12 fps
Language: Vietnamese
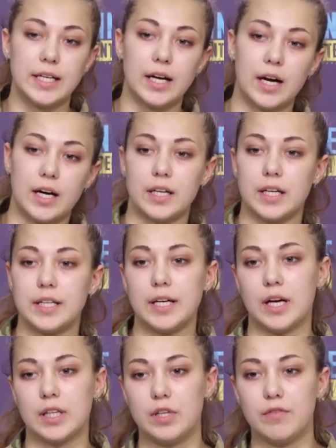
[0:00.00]
Tại mặt trận
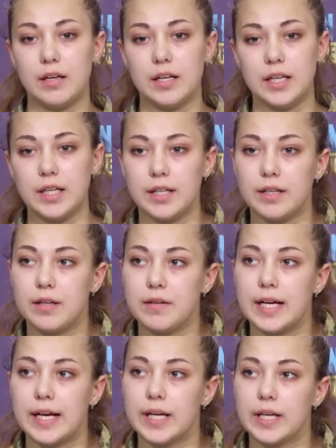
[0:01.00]
vùng Đông Bắc,
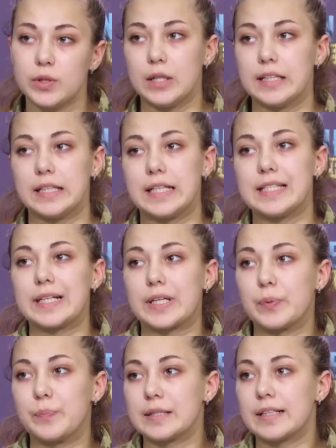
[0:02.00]
các đơn vị của lực
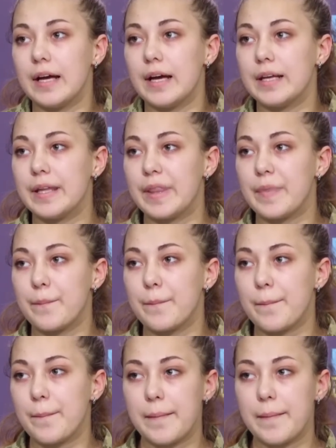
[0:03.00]
lượng phòng vệ đã đẩy
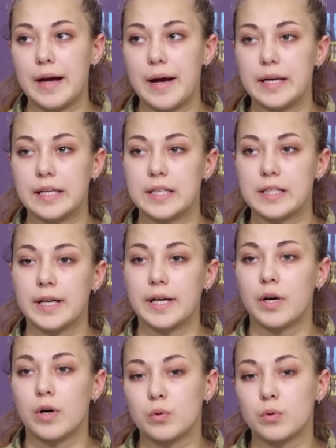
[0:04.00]
lùi các cuộc tấn
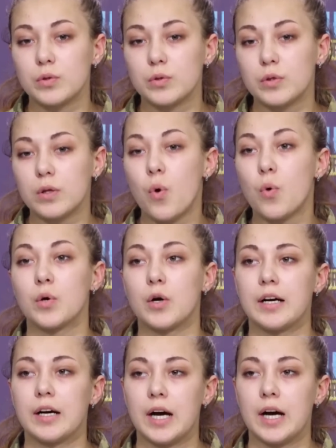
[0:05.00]
công của quân xâm lược
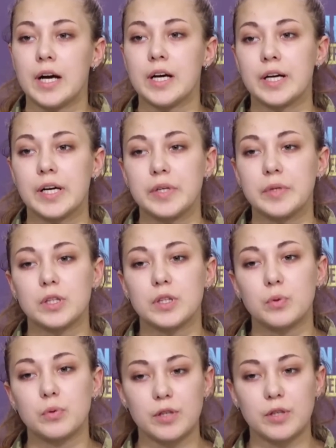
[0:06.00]
Nga trong khu vực mười
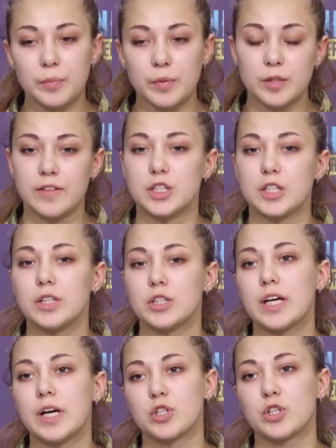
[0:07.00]
bốn khu định cư
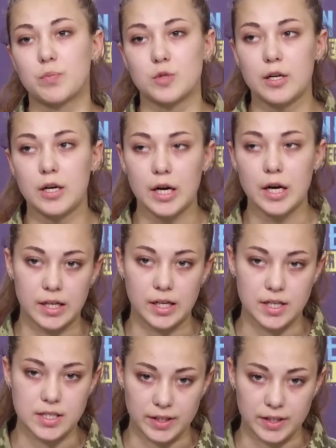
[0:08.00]
ở các vùng Kharkiv,
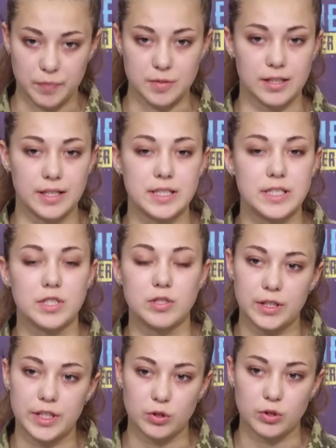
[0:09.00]
Luhansk và
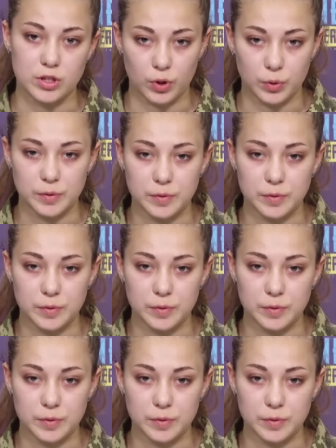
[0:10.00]
Donetsk.